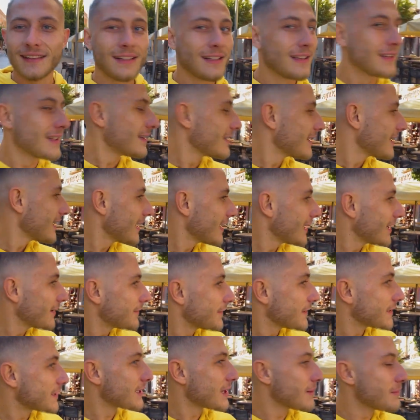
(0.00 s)
Ah, Elle a
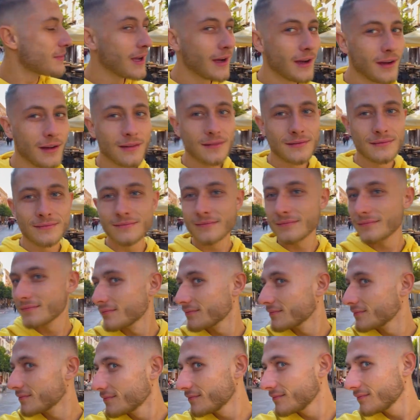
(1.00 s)
fait ça bien.
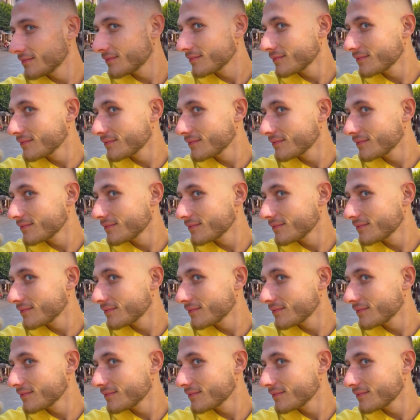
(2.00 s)
Ouais.